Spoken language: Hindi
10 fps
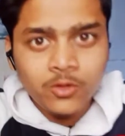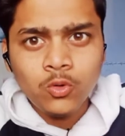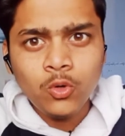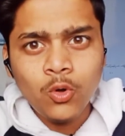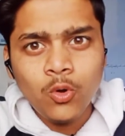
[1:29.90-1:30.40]

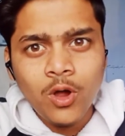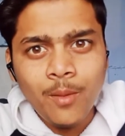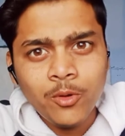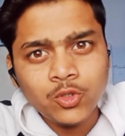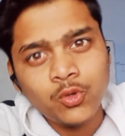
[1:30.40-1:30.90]
रुको रुको
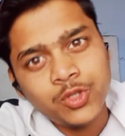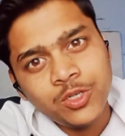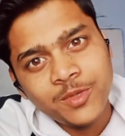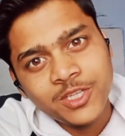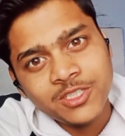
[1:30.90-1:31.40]
हमें कुछ और
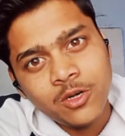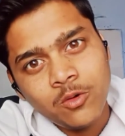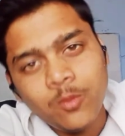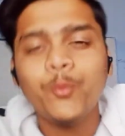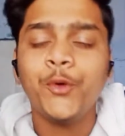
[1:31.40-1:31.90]
नहीं बनता जरा
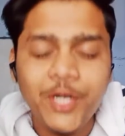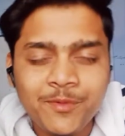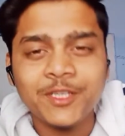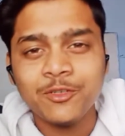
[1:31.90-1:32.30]
पॉइंट बात